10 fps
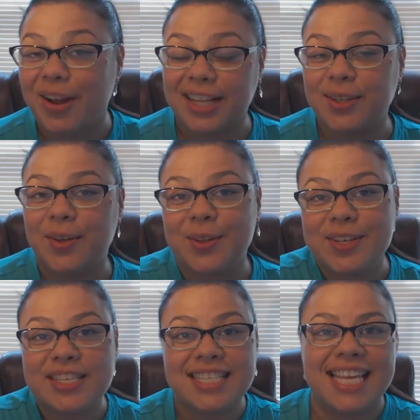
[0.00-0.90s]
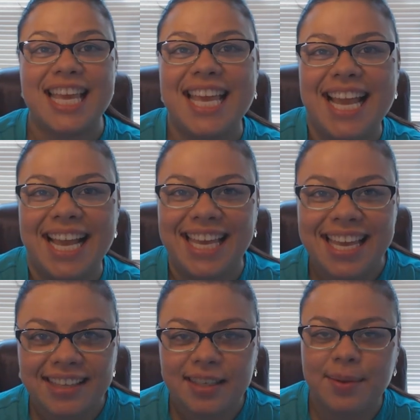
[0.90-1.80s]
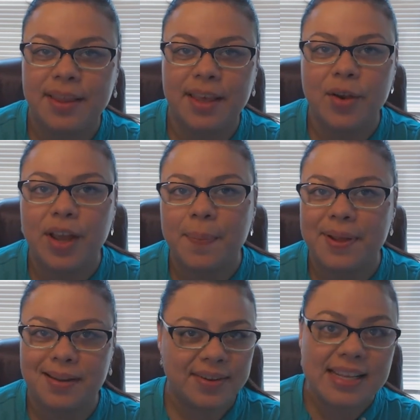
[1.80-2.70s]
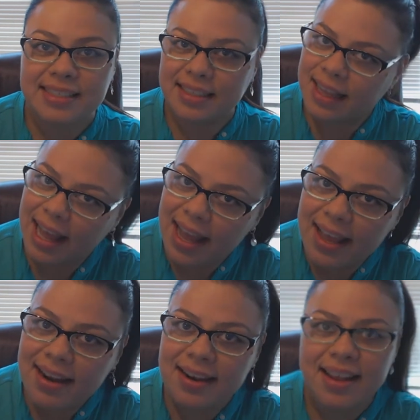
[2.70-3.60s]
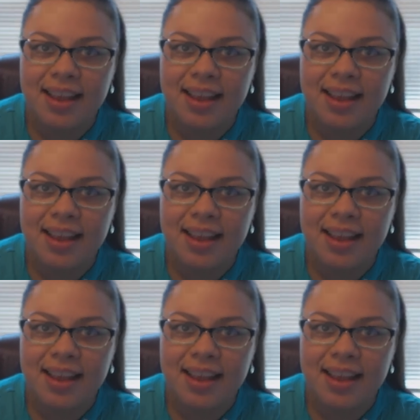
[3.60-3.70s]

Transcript: Hola a todos y aquí este video es para felicitar